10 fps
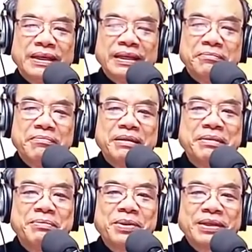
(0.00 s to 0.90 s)
ngày
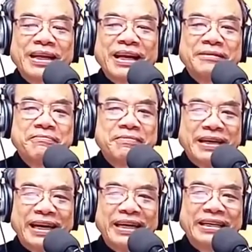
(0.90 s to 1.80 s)
31
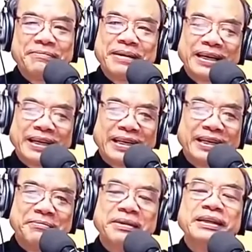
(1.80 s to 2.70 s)
tháng 12 năm
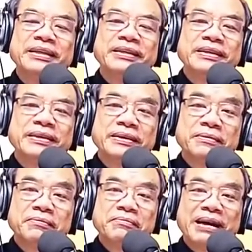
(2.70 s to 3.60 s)
2020,
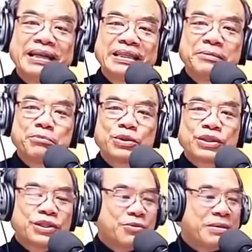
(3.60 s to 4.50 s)

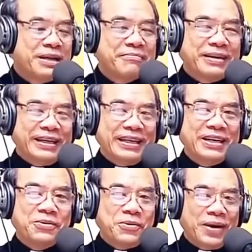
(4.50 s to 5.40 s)
365
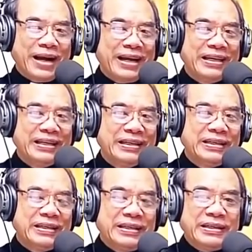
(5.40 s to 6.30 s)
ngày đã qua.
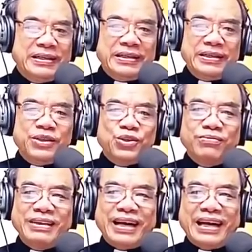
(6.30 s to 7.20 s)

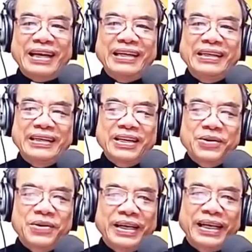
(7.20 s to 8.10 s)
Chúng ta
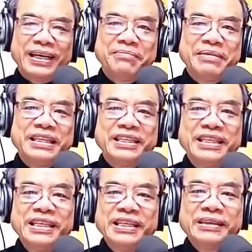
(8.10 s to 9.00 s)
đã có ngày
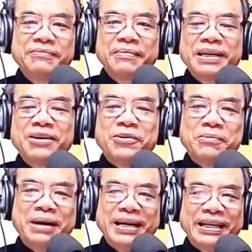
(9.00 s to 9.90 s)
29 bắt
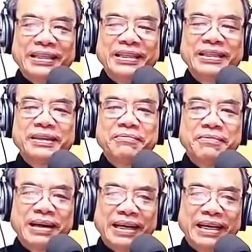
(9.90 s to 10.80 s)
đầu 3 ngày tĩnh
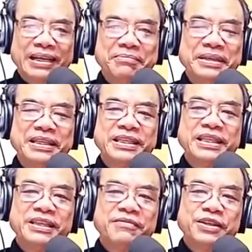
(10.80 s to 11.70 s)
tâm bằng ngày
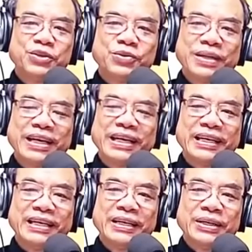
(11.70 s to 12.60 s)
29 với chủ
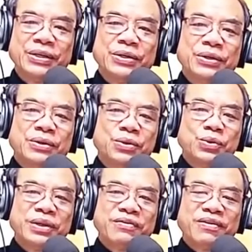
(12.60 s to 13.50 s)
đề
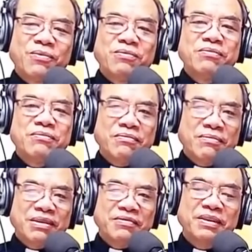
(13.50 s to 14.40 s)
Tuyệt vọng
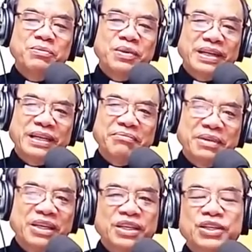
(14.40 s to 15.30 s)
mà vẫn một
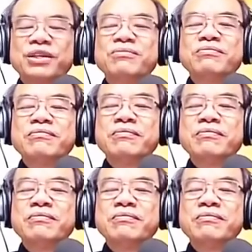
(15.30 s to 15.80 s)
niềm cậy trông.